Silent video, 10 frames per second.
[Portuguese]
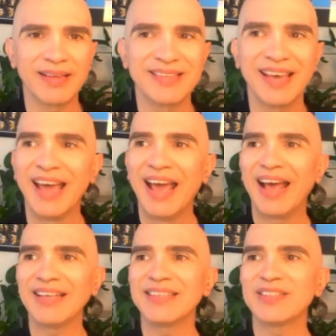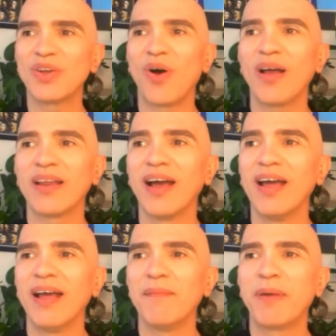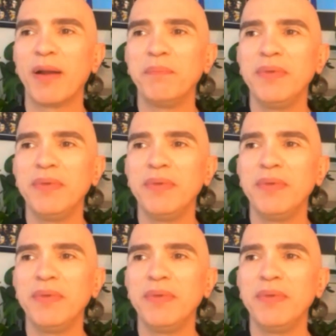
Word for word: Quer dizer, essa história, para